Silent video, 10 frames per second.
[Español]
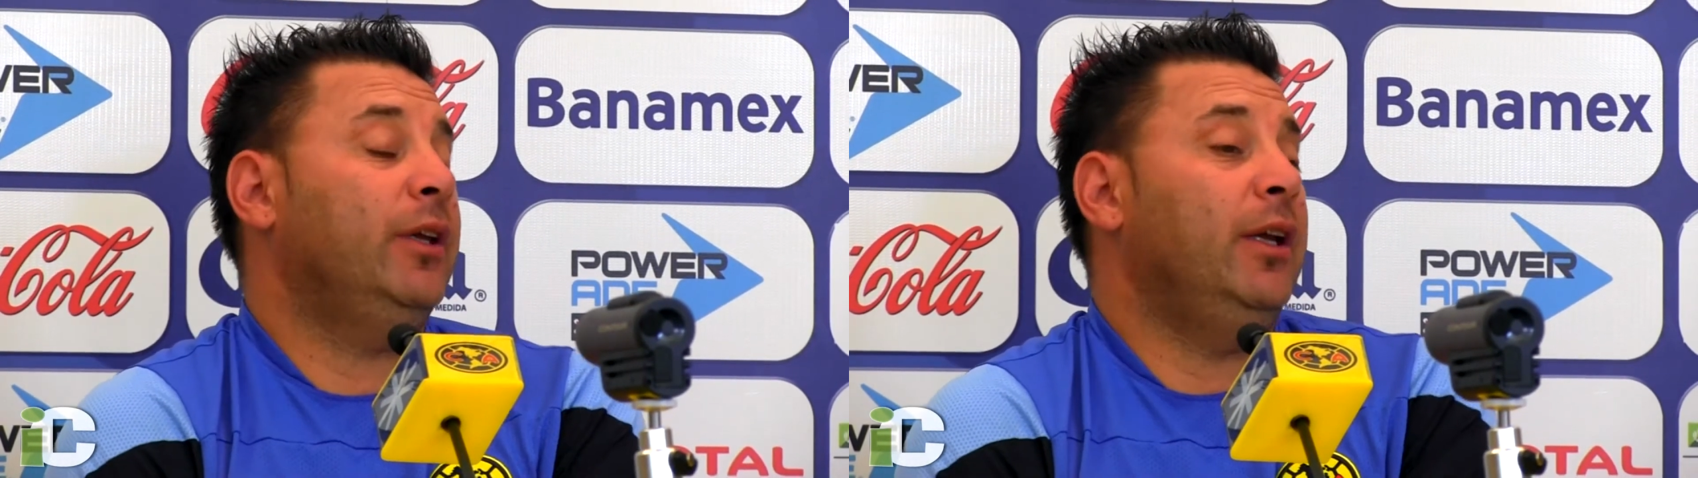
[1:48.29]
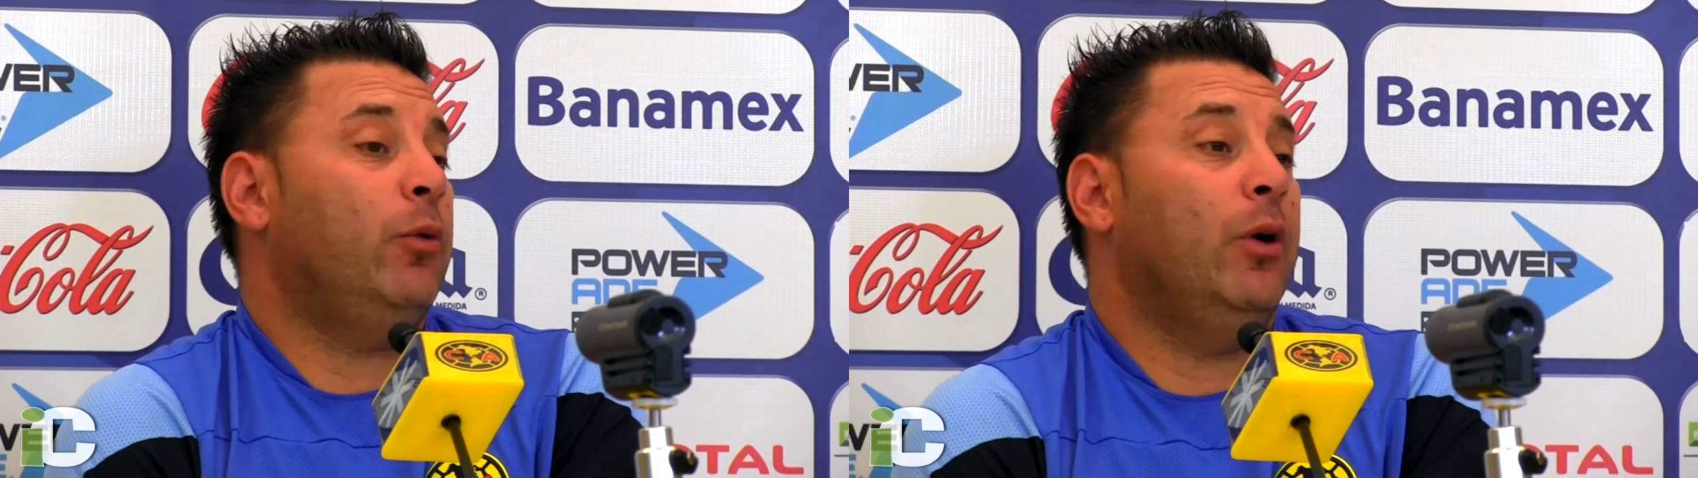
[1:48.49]

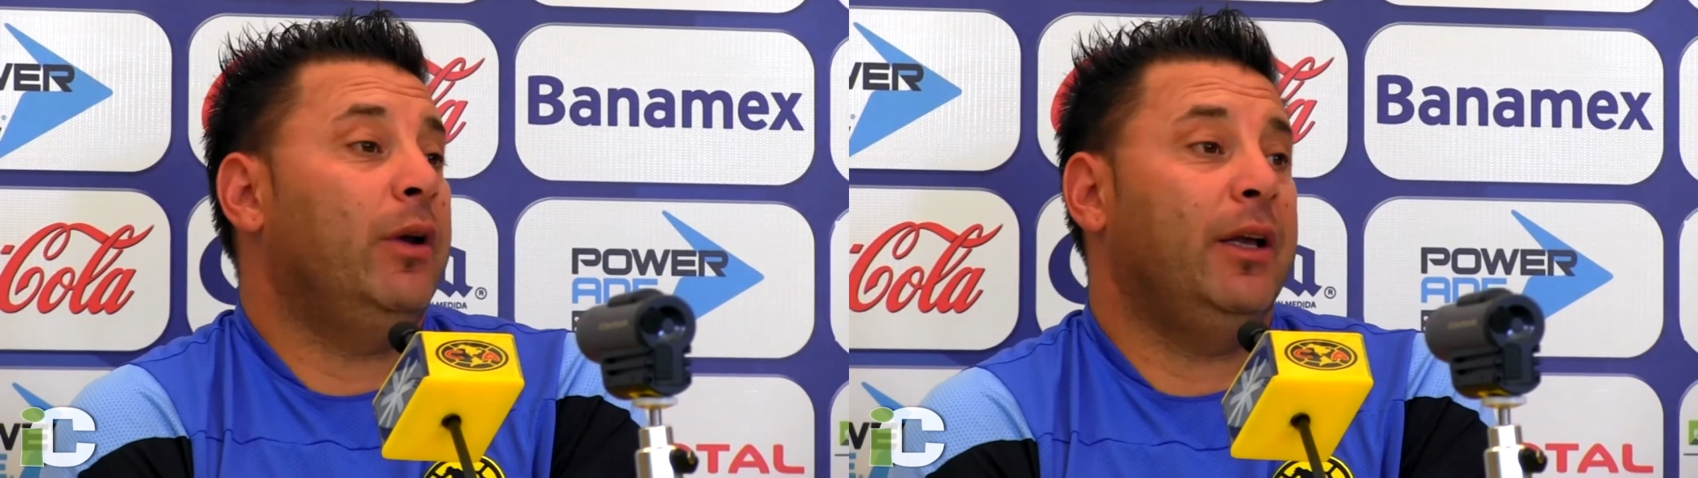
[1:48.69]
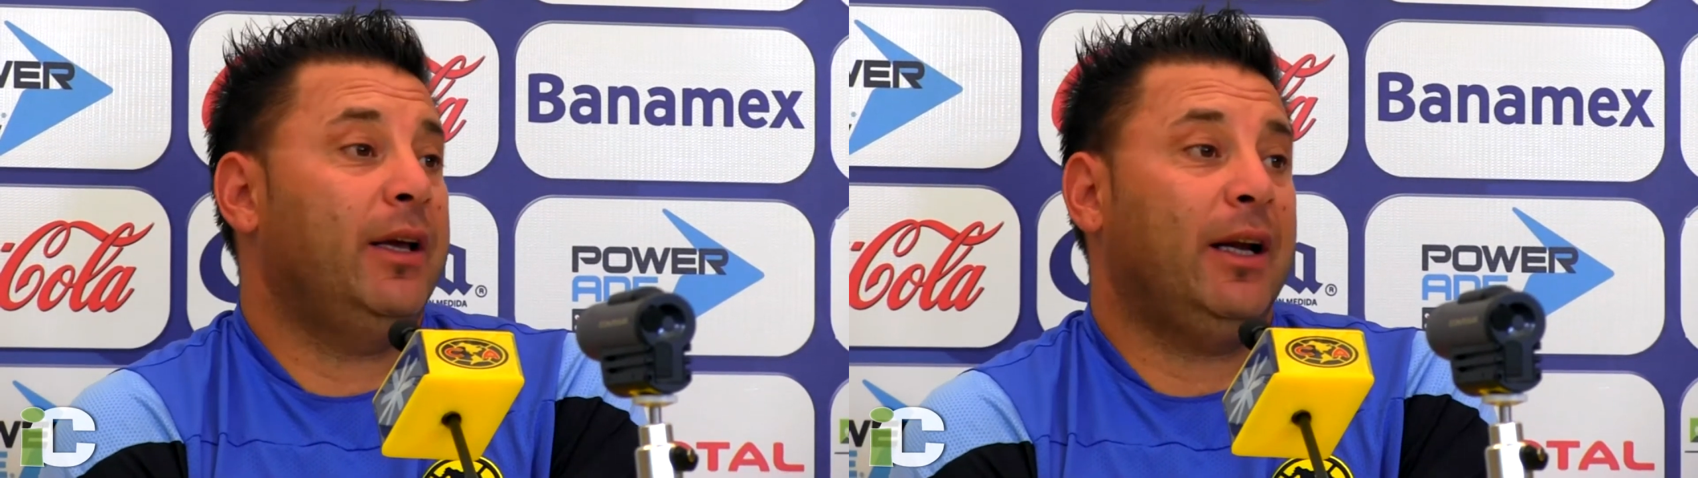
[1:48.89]
tiene
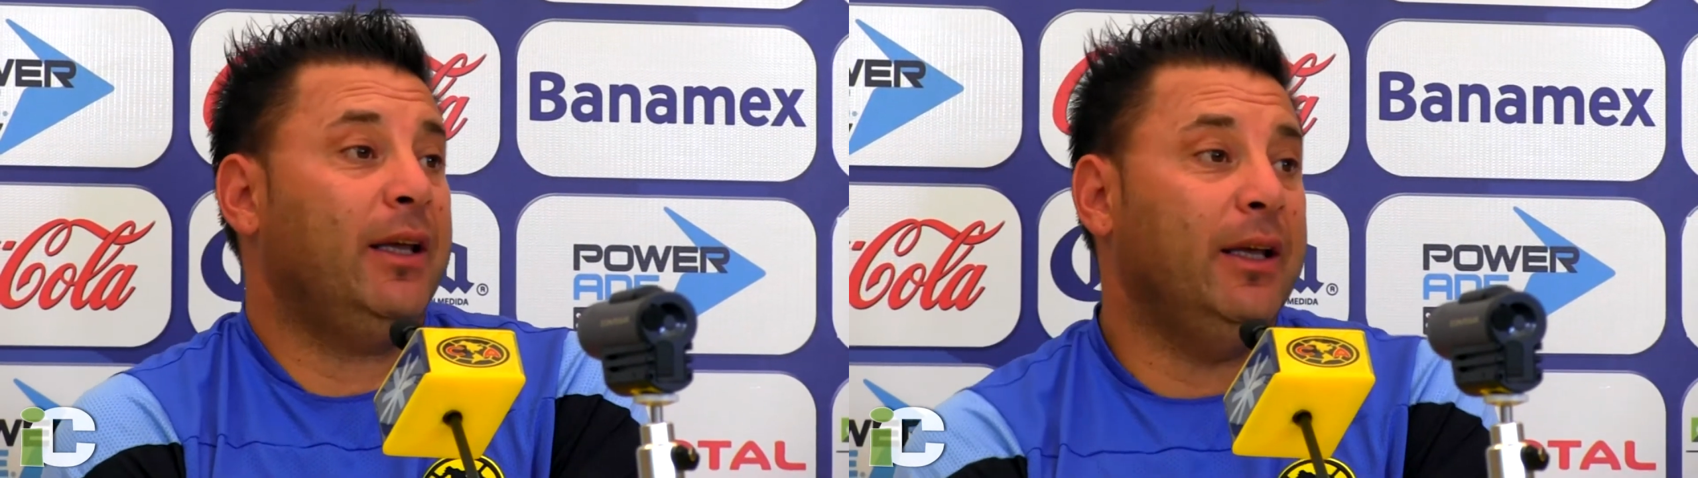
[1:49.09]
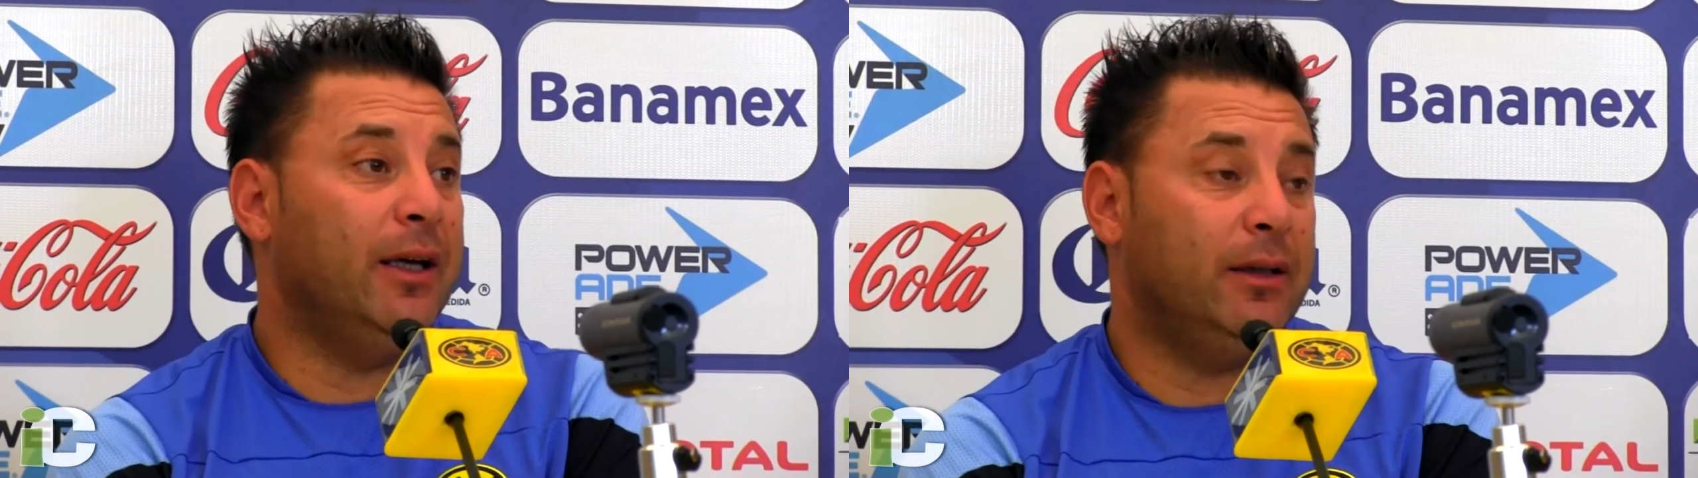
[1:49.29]
jugadores de
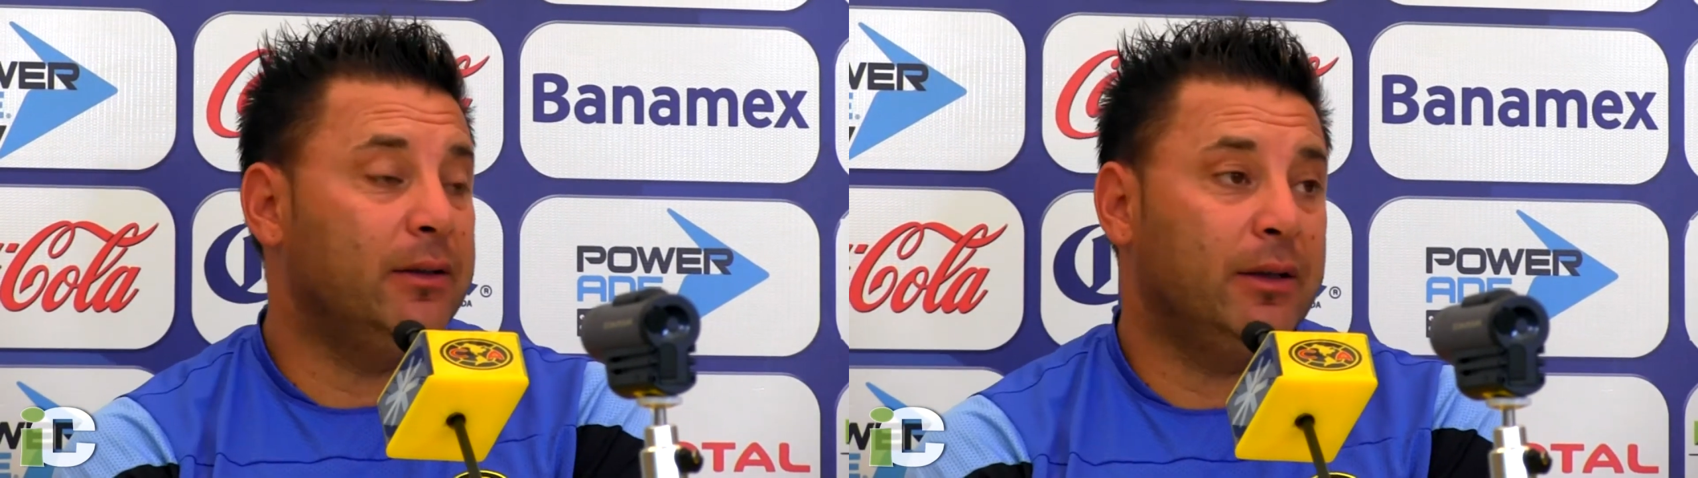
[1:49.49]
jerarquía,